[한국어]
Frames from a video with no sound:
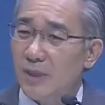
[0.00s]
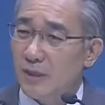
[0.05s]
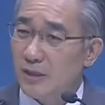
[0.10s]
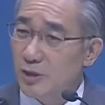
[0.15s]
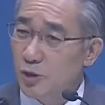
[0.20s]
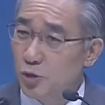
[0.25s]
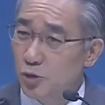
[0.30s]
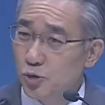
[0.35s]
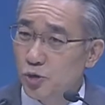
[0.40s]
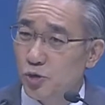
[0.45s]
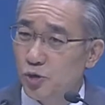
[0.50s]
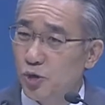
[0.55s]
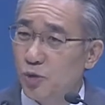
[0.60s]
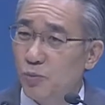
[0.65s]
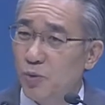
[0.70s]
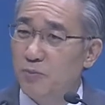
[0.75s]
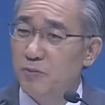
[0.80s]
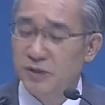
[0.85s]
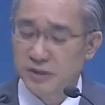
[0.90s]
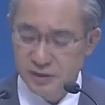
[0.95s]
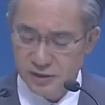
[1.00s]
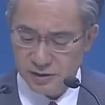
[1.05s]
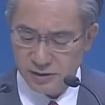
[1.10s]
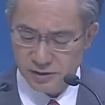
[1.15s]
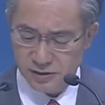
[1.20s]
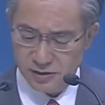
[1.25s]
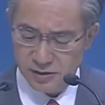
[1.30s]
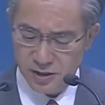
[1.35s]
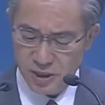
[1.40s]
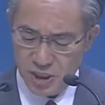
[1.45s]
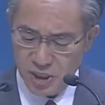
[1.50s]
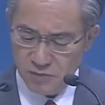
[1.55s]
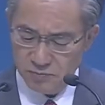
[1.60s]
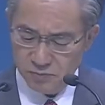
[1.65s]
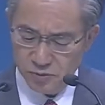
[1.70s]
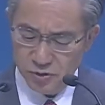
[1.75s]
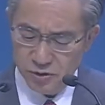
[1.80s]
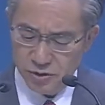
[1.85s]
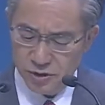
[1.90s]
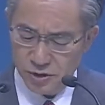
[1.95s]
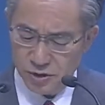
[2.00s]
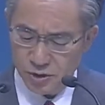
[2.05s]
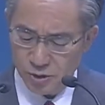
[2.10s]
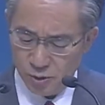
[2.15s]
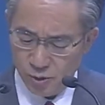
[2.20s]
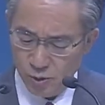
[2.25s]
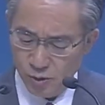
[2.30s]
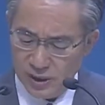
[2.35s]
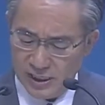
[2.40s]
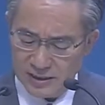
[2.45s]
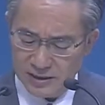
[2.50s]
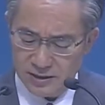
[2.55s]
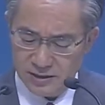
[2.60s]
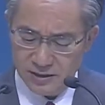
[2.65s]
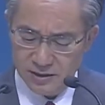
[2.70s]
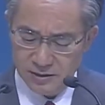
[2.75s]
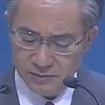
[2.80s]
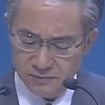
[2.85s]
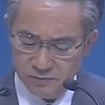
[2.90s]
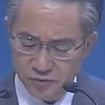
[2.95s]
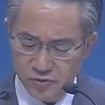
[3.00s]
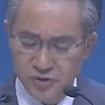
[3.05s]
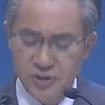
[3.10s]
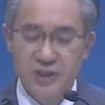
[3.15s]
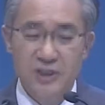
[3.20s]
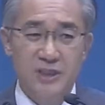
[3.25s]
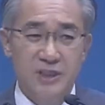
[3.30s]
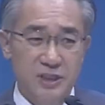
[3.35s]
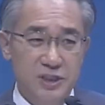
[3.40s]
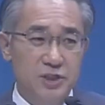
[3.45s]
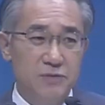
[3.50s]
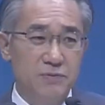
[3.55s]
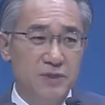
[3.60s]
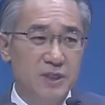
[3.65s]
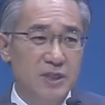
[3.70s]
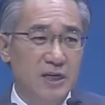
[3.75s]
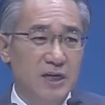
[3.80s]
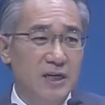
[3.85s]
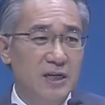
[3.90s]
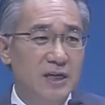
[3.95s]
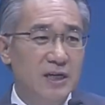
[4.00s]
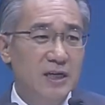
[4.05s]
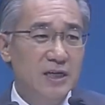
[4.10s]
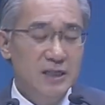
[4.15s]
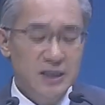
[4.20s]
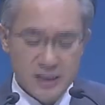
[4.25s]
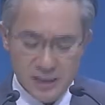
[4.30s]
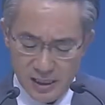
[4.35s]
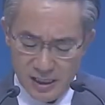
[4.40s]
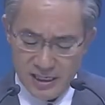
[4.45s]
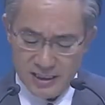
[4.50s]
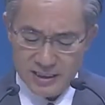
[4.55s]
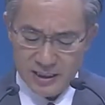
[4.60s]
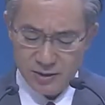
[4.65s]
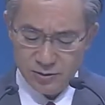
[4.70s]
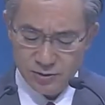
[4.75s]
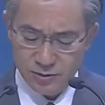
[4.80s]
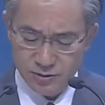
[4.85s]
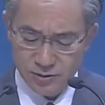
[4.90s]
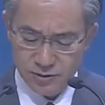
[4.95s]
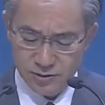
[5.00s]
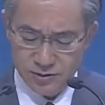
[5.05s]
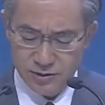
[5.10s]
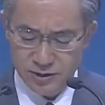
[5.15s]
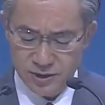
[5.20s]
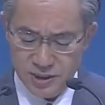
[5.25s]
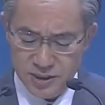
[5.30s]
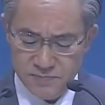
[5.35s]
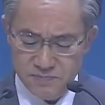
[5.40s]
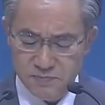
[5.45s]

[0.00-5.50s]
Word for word: 뉴스로 보면서 문득 떠올랐던 분이 있습니다. 이 레나드 이